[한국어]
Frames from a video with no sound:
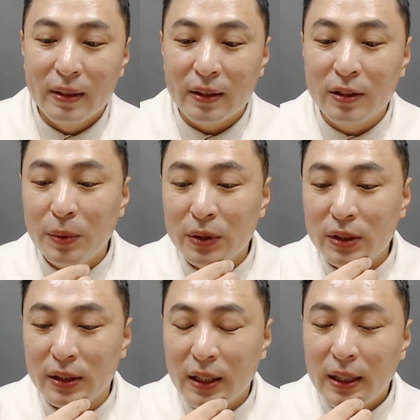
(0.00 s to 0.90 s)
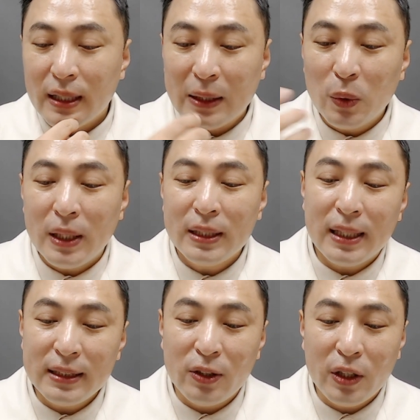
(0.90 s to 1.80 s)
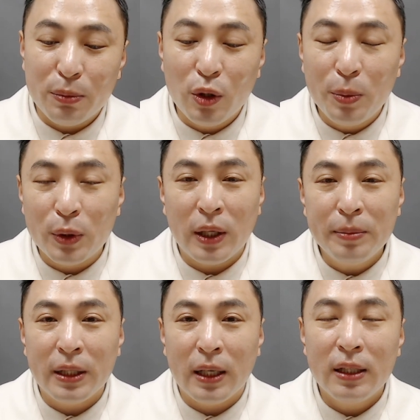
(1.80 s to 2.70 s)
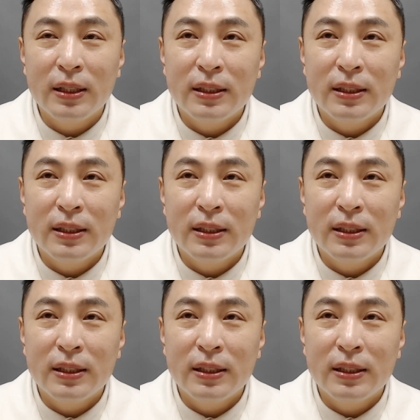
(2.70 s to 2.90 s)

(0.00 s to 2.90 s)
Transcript: 그러면은 간혹 가다간 이렇게 물어보기도 합니다.